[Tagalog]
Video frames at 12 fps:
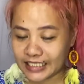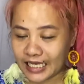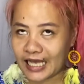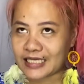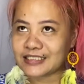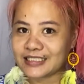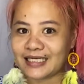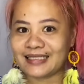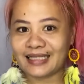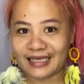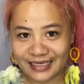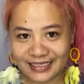as it
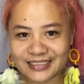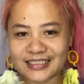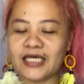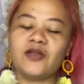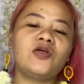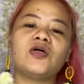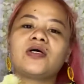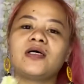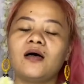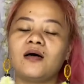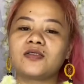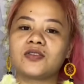is and you could
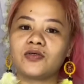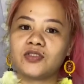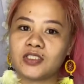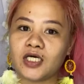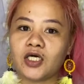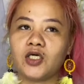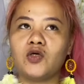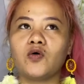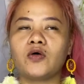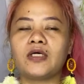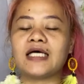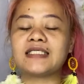also check your
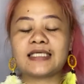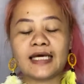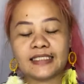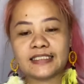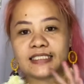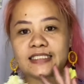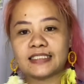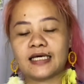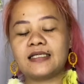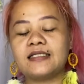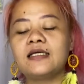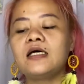aside sa
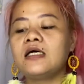sun